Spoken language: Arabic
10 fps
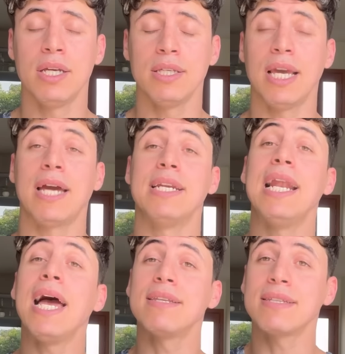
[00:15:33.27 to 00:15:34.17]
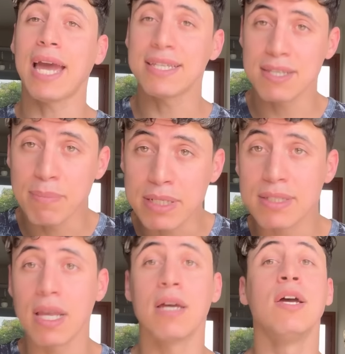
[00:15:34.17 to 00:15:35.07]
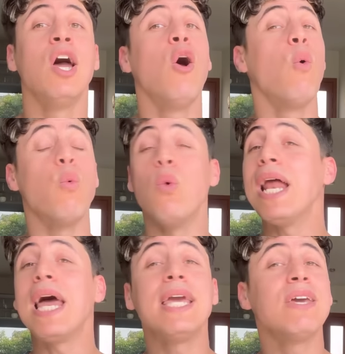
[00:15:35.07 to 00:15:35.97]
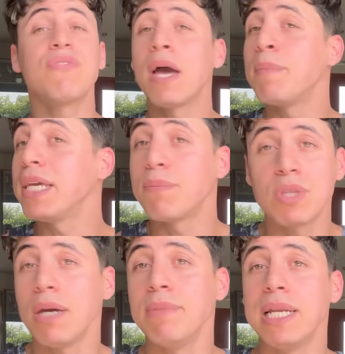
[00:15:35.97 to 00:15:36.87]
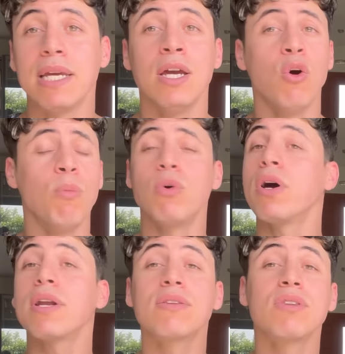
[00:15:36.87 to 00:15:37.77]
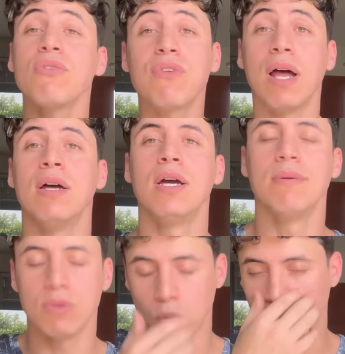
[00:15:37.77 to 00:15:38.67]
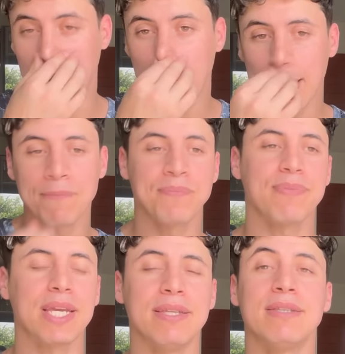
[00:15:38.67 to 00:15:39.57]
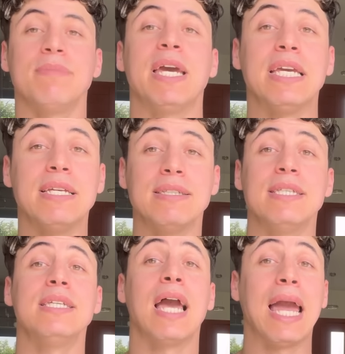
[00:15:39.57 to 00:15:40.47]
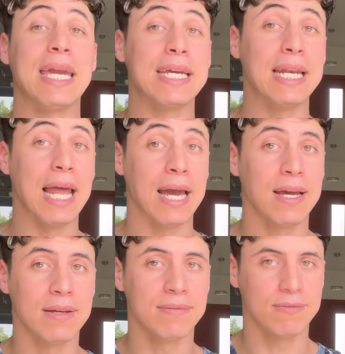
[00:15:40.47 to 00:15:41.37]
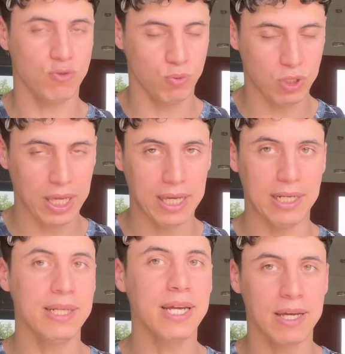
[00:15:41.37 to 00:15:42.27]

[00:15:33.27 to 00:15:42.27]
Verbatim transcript: يعني لا هتتحاسب لسه ولا هي فاهمه هي بتعمل ايه ومجرد طفله بتقول لها انت بقيتي عجله انتوا متخيلين يا